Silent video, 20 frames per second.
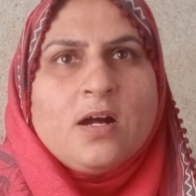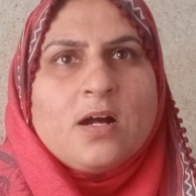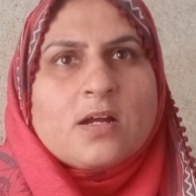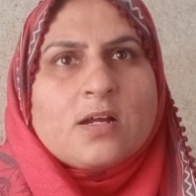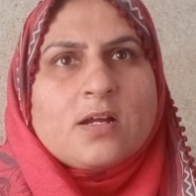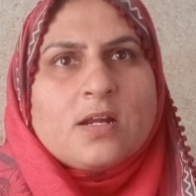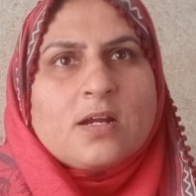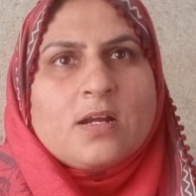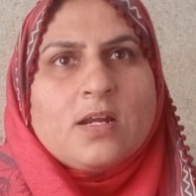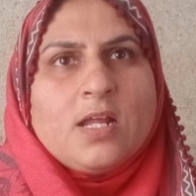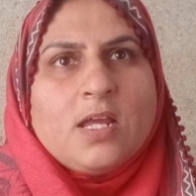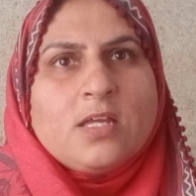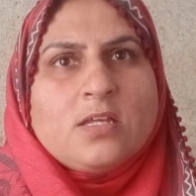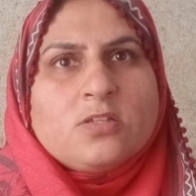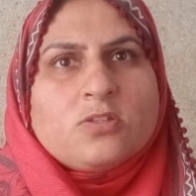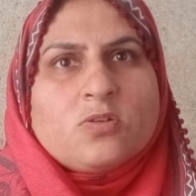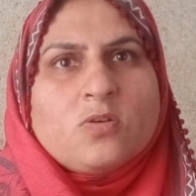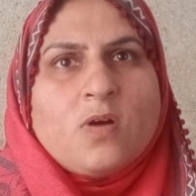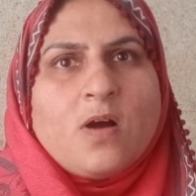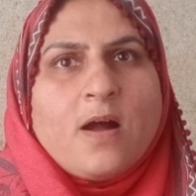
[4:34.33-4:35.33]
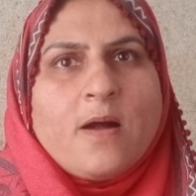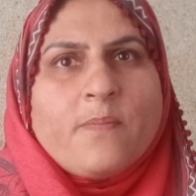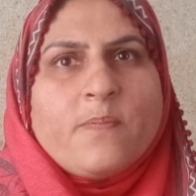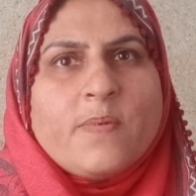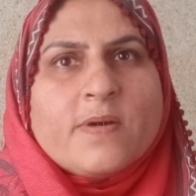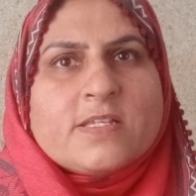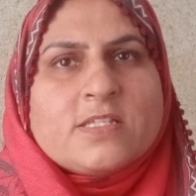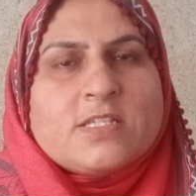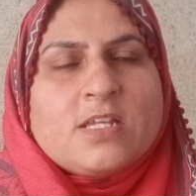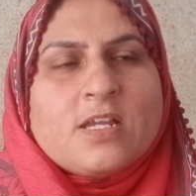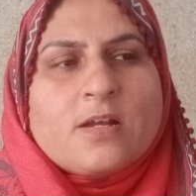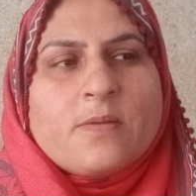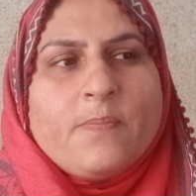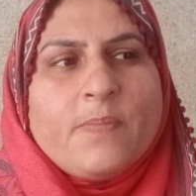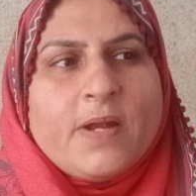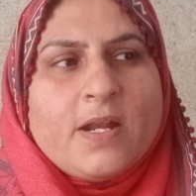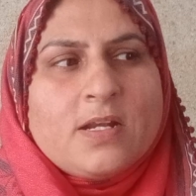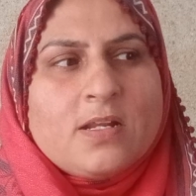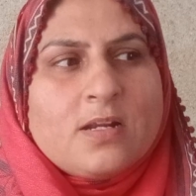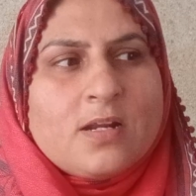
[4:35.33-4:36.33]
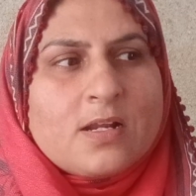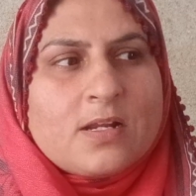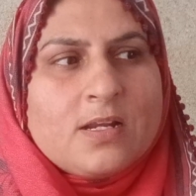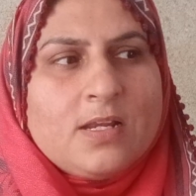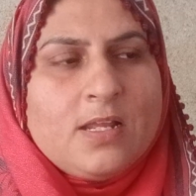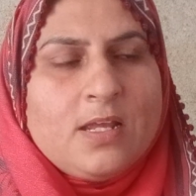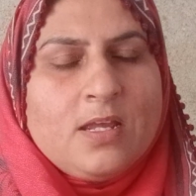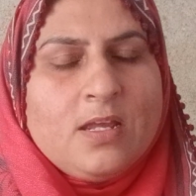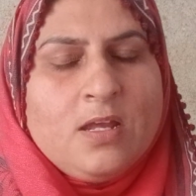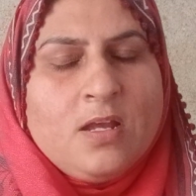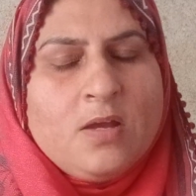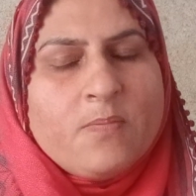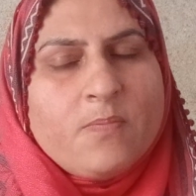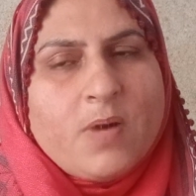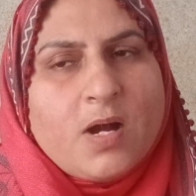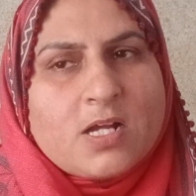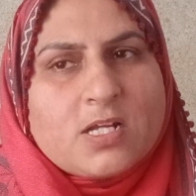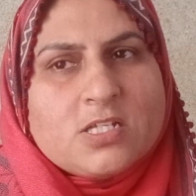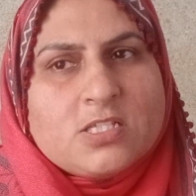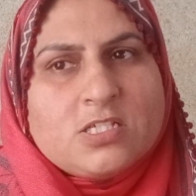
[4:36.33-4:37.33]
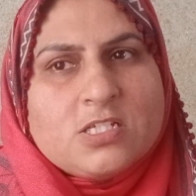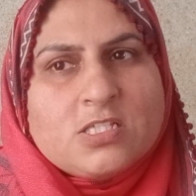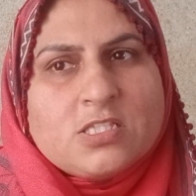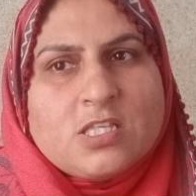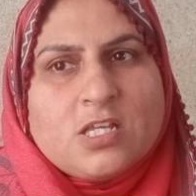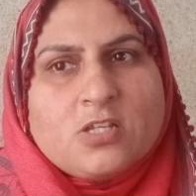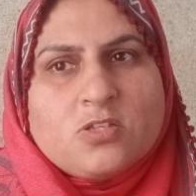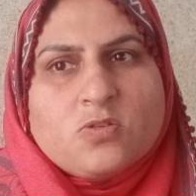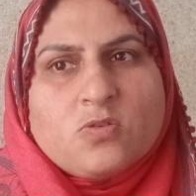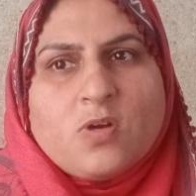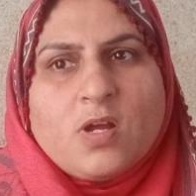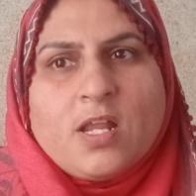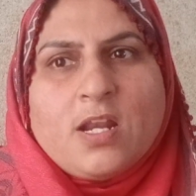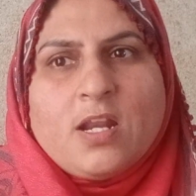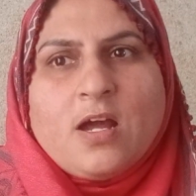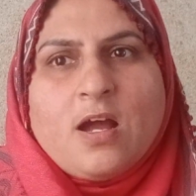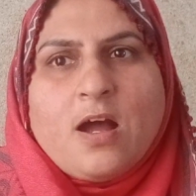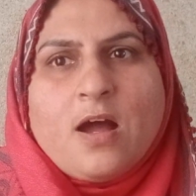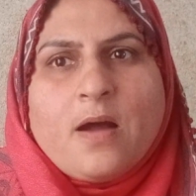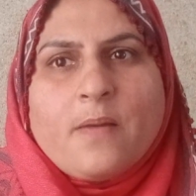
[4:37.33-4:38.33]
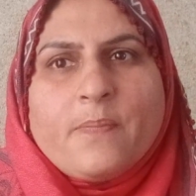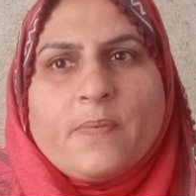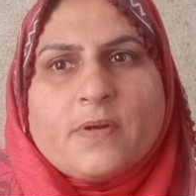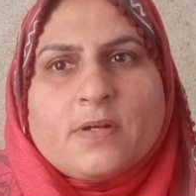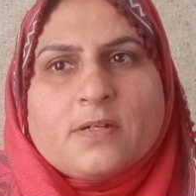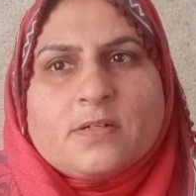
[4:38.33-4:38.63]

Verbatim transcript: अगर नहीं तो आप बस एक बेड रख लें बाकी चीज़ें जो है ना आप